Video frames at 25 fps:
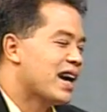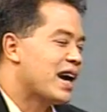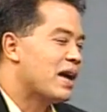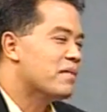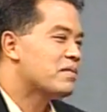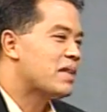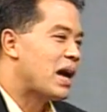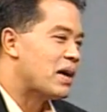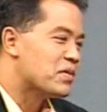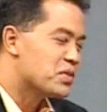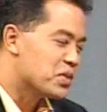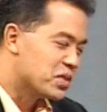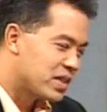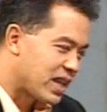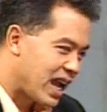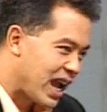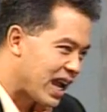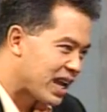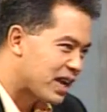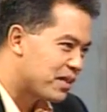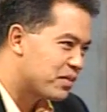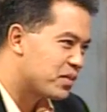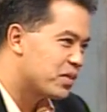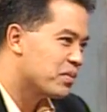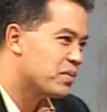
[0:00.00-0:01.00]
คำถามสุดท้าย
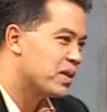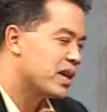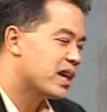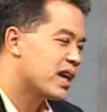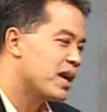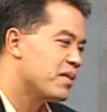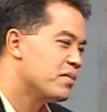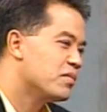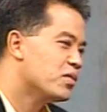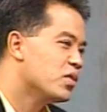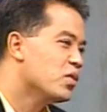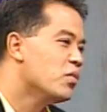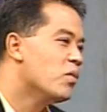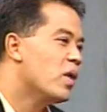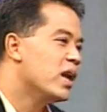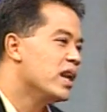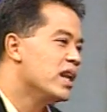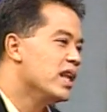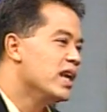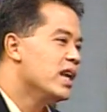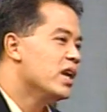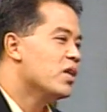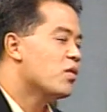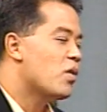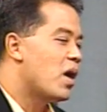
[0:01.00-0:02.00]
ครับน้องเมย์ครับ ทุกวัน
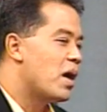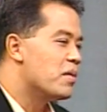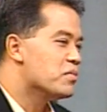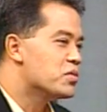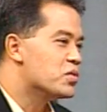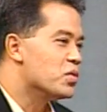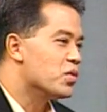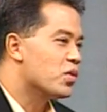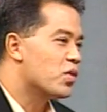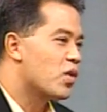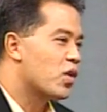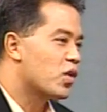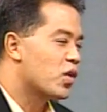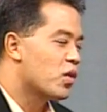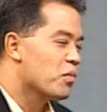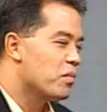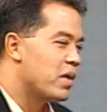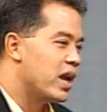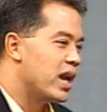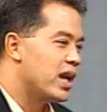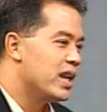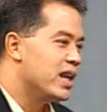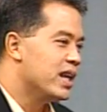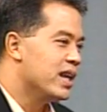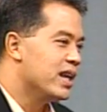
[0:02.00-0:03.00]
นี้ความสุขของน้อง
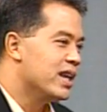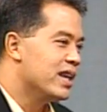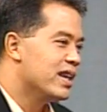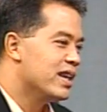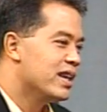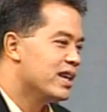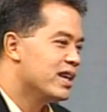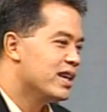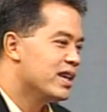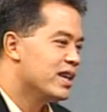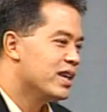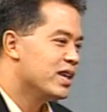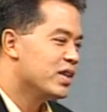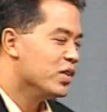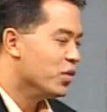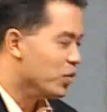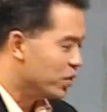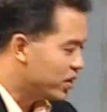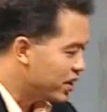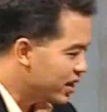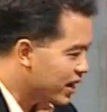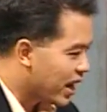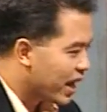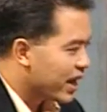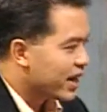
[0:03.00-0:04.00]
เมย์นี่อยู่
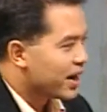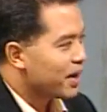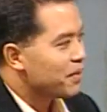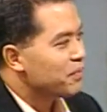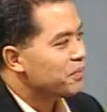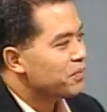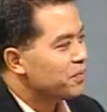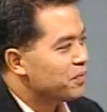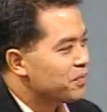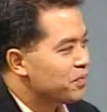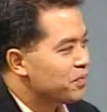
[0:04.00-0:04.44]
ที่ไหนครับ